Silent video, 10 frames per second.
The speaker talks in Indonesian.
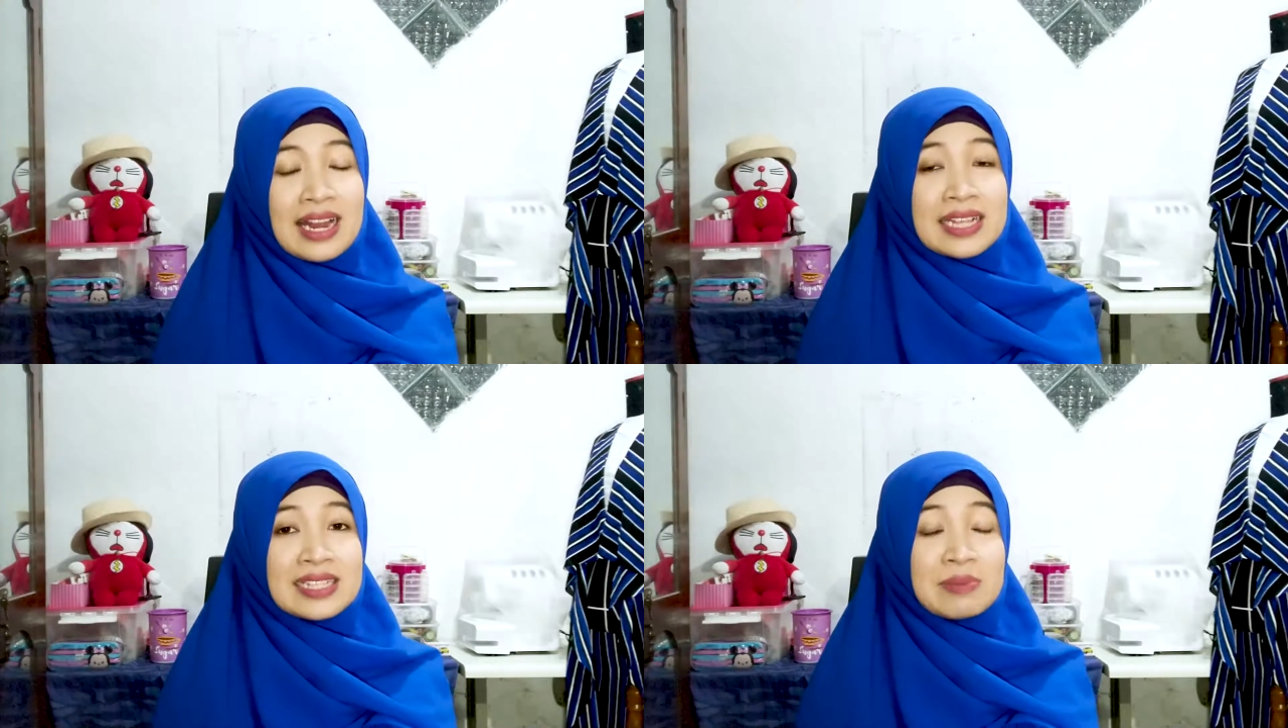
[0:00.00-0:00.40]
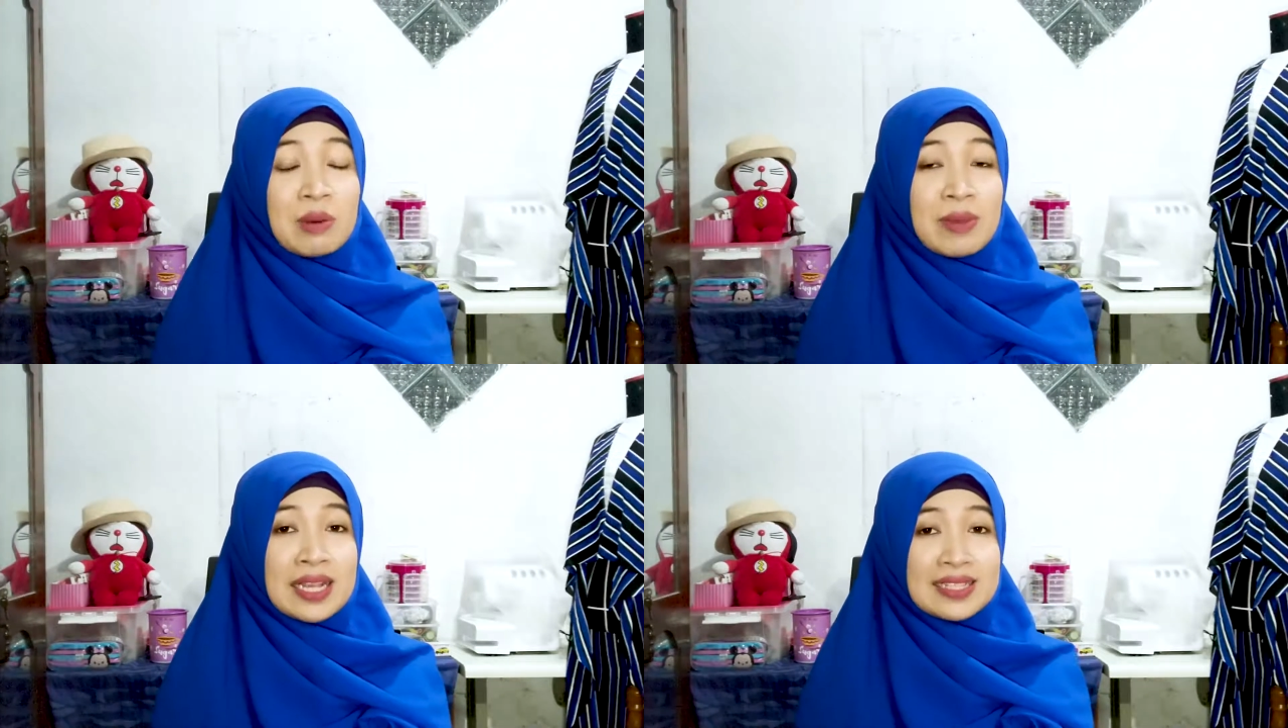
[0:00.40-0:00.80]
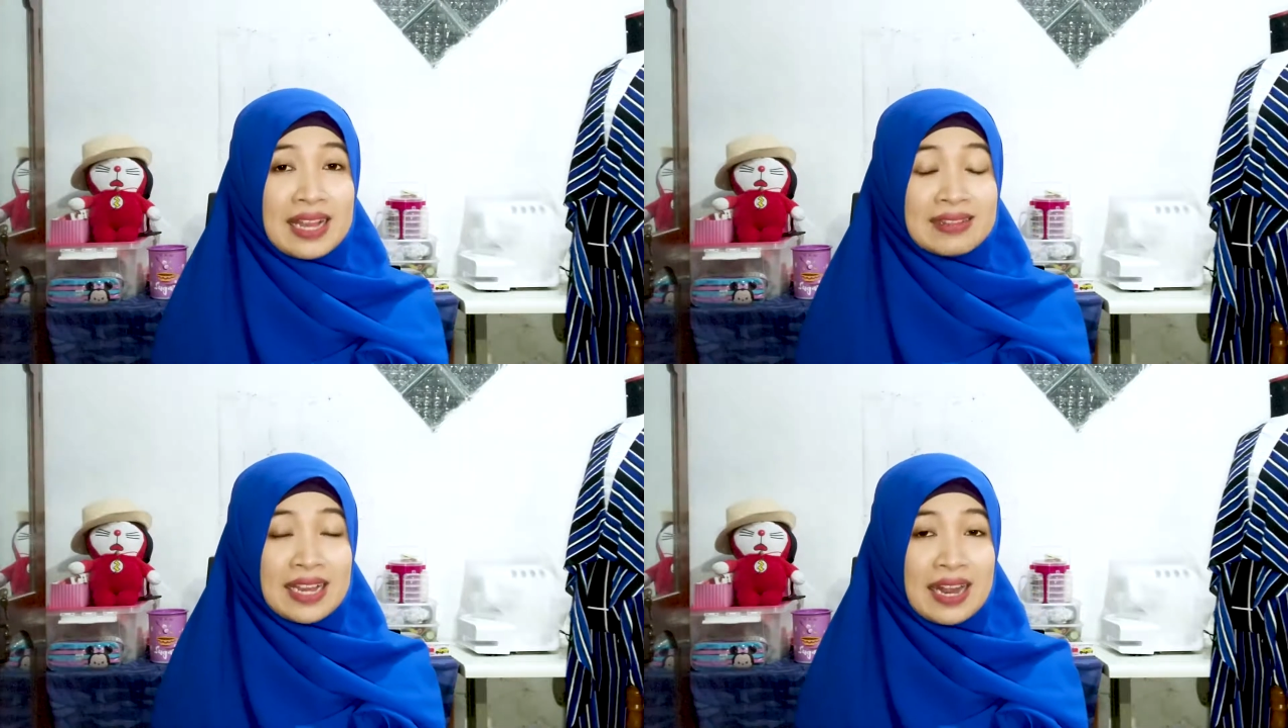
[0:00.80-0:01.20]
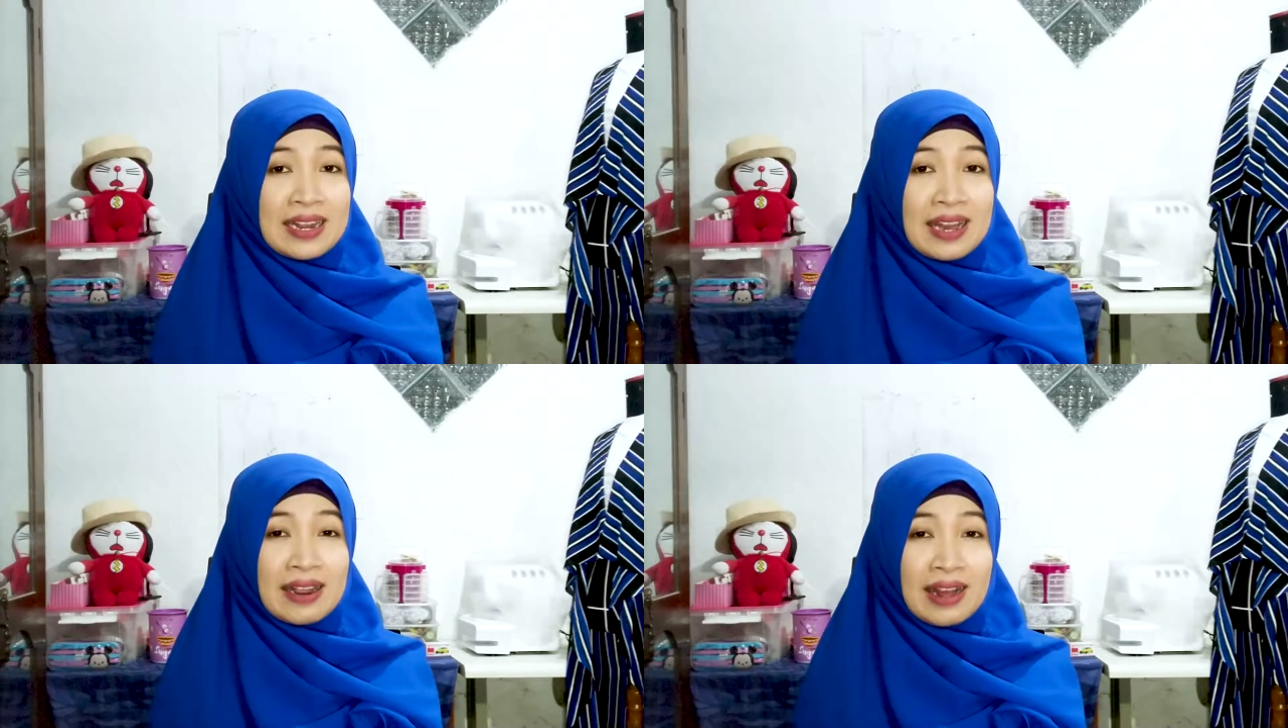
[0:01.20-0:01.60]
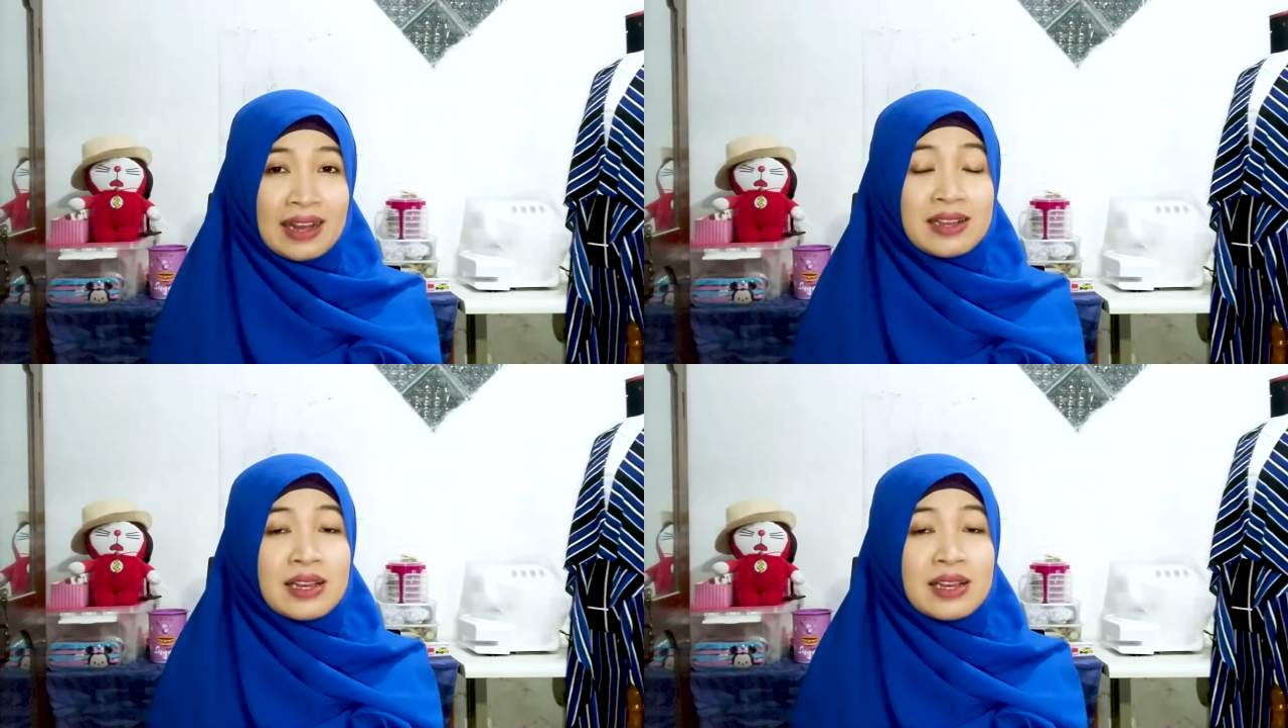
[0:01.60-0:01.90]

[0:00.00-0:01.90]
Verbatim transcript: hasil pemeriksaan tekanan darah